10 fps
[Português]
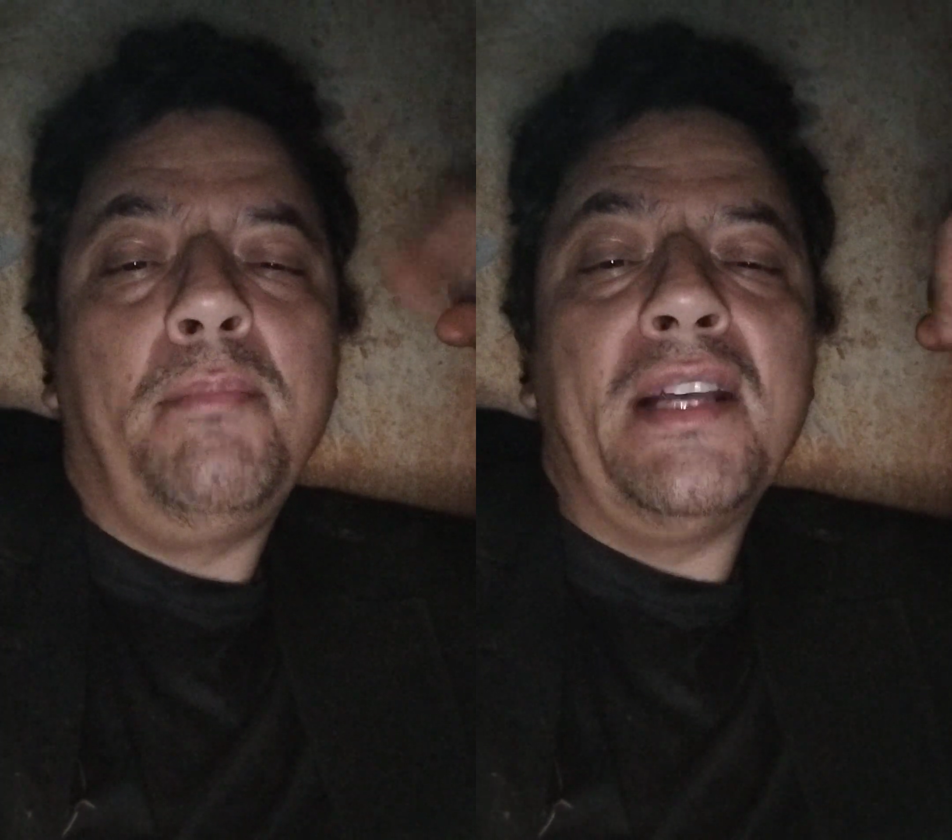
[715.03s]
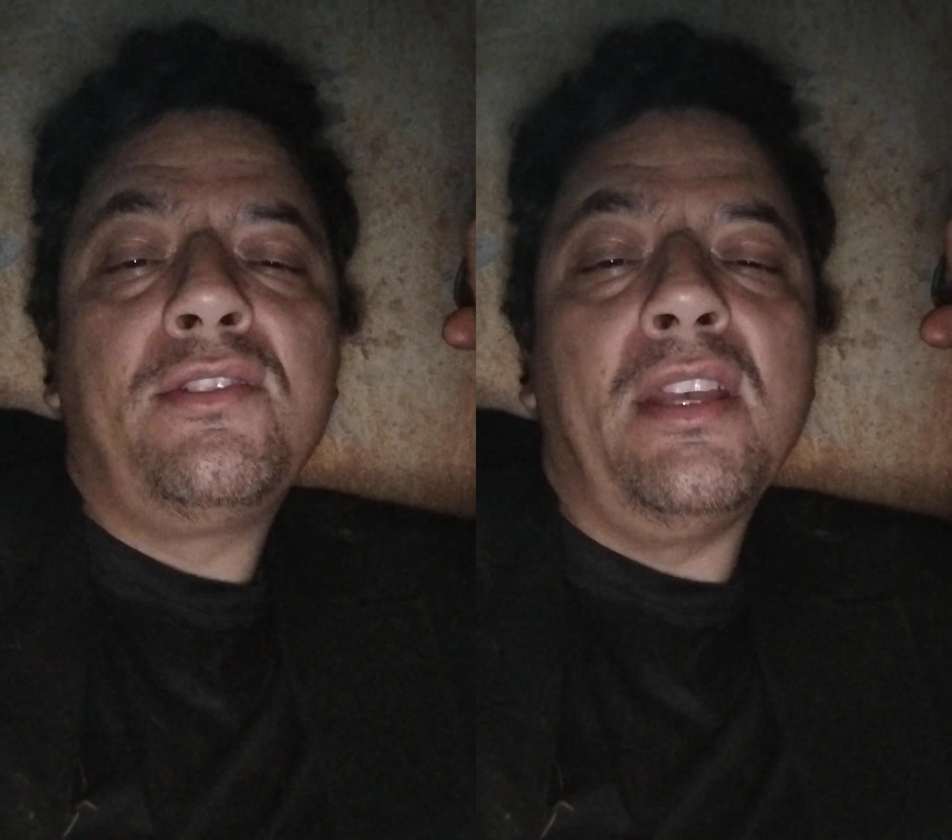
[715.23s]

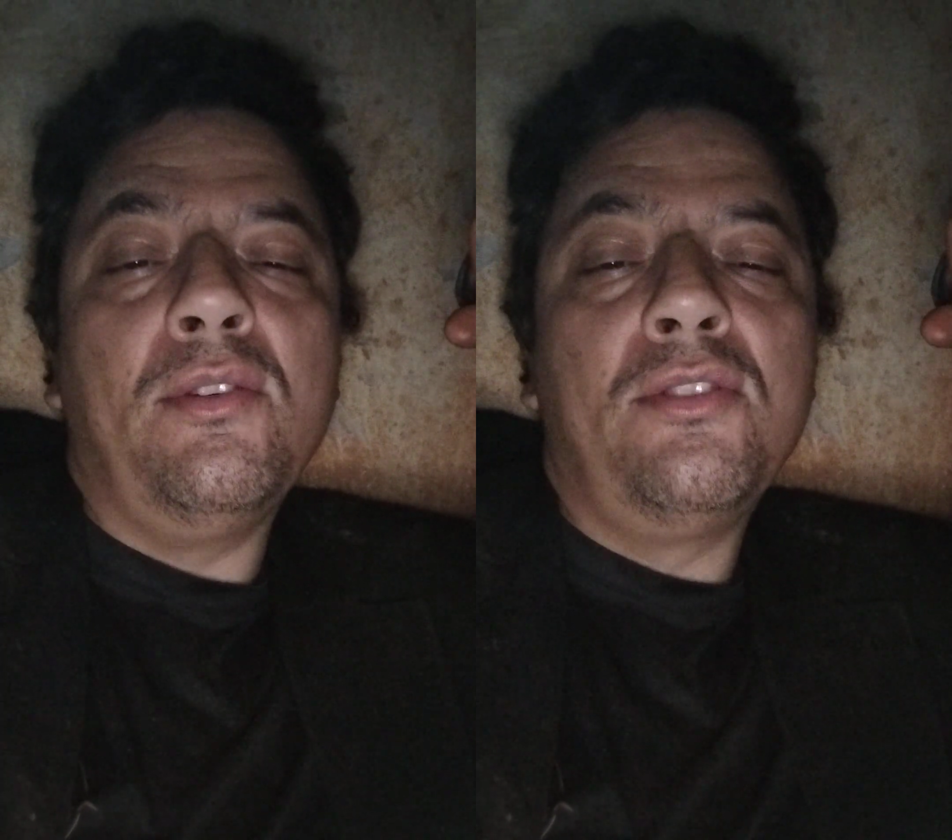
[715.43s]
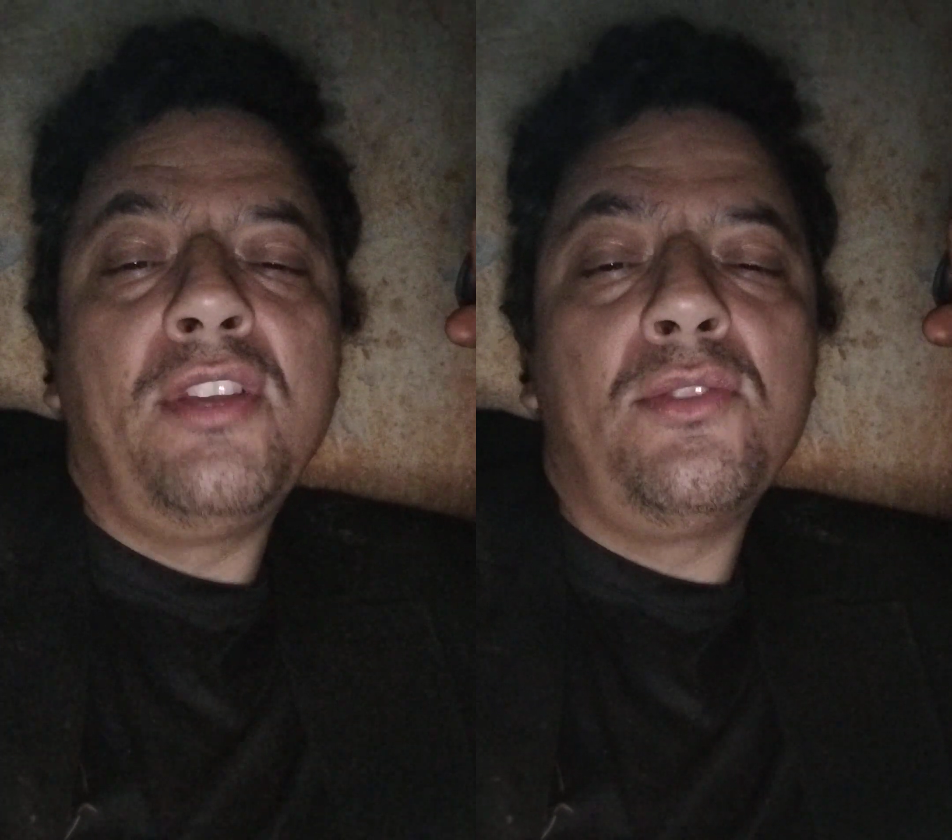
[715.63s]
Paz
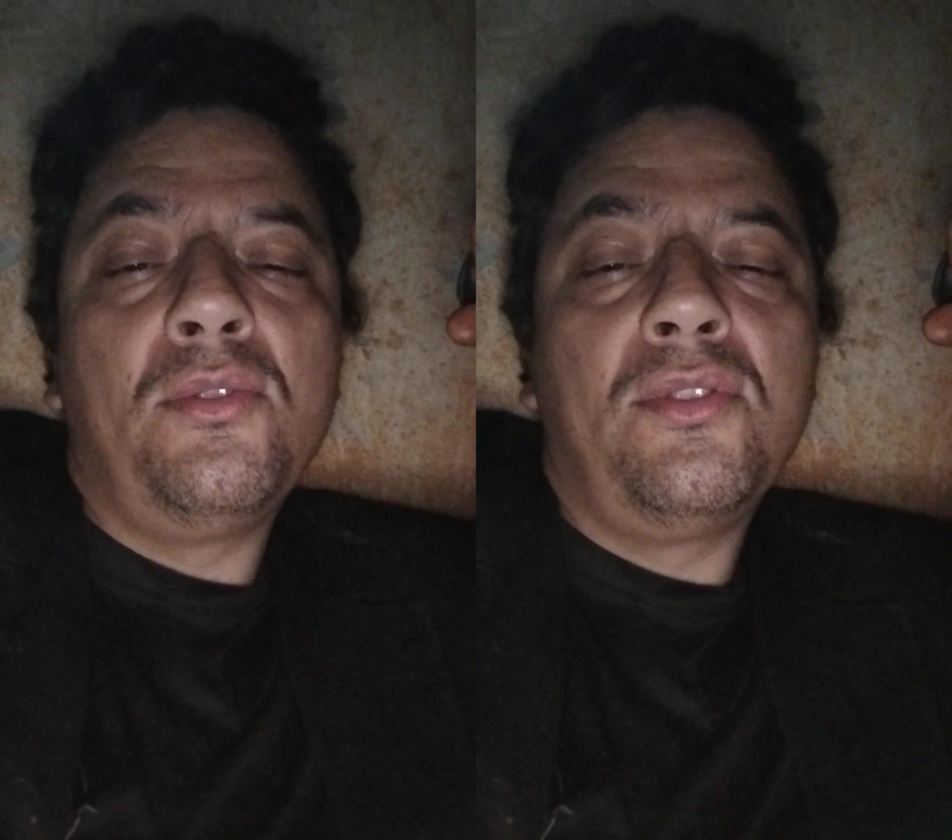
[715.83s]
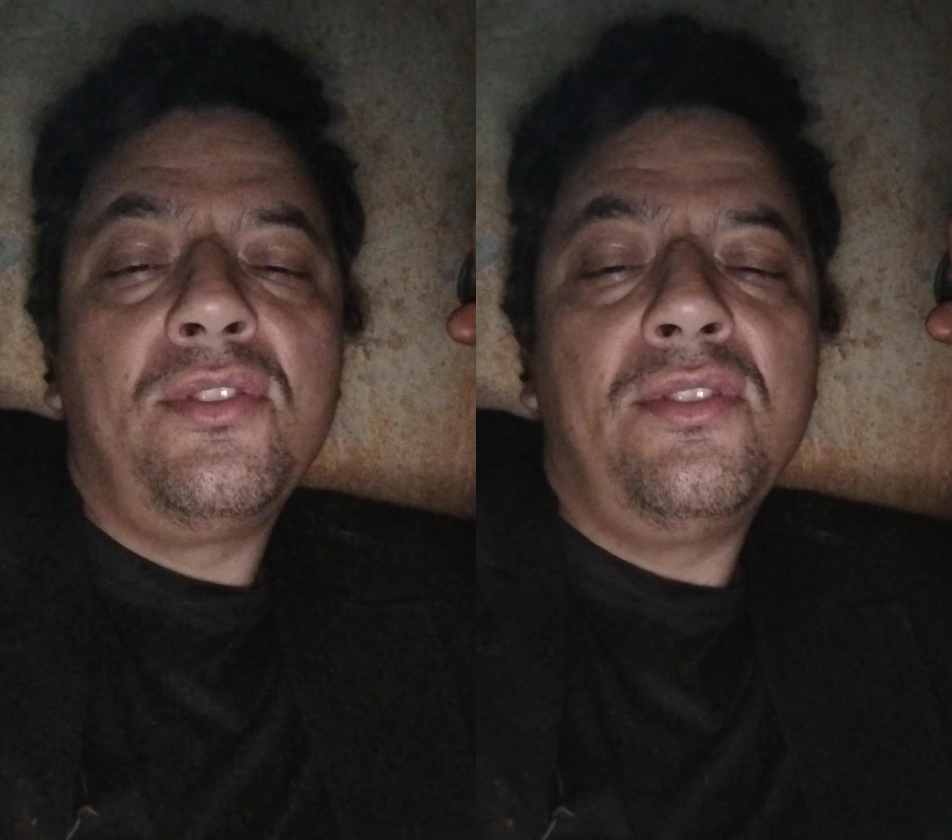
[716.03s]
Senhor
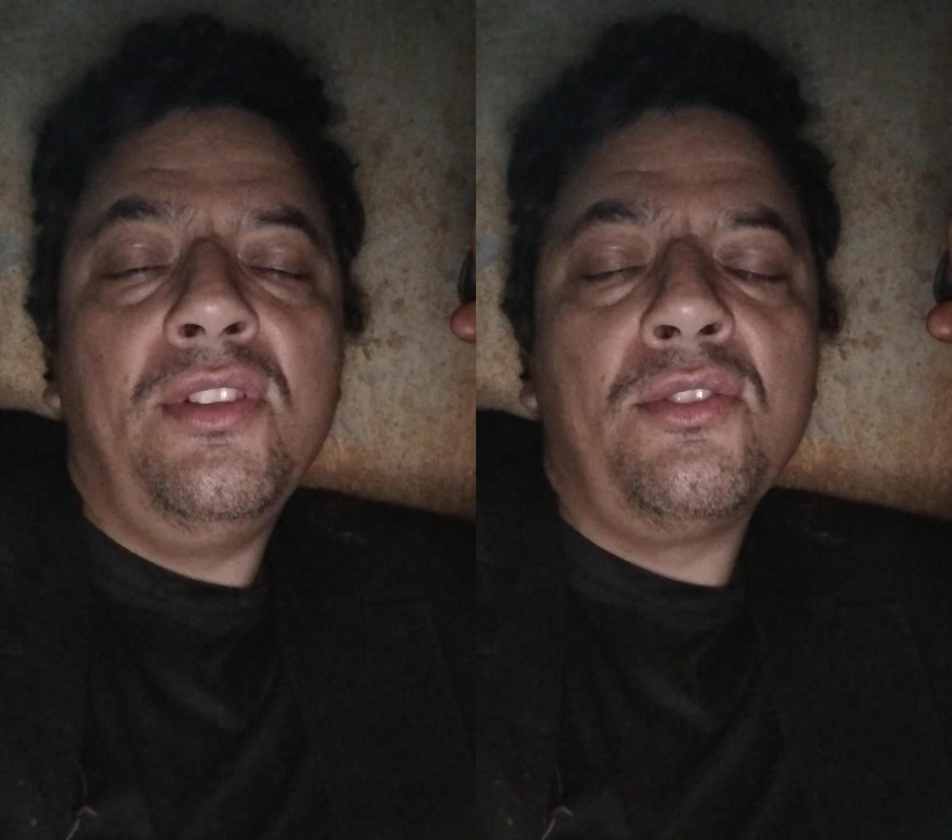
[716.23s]
Jesus.